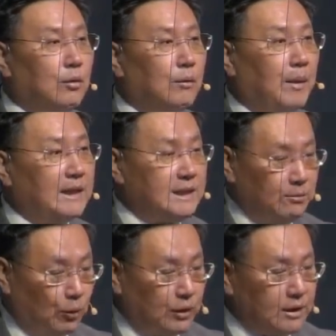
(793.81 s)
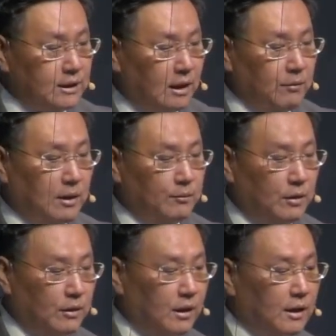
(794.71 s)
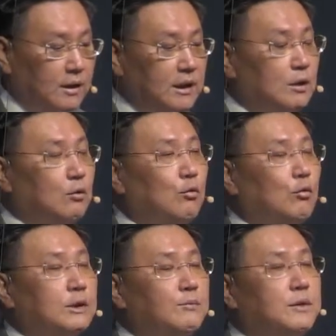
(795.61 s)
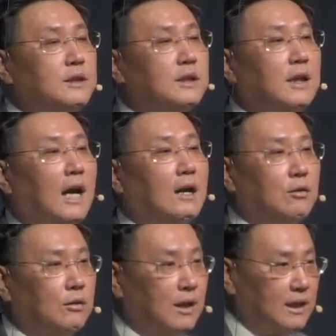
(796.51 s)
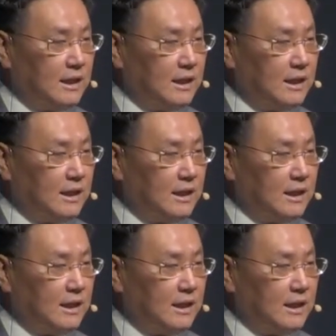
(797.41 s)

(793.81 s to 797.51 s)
받지 못한 사람이라면 입고 싶지 않거나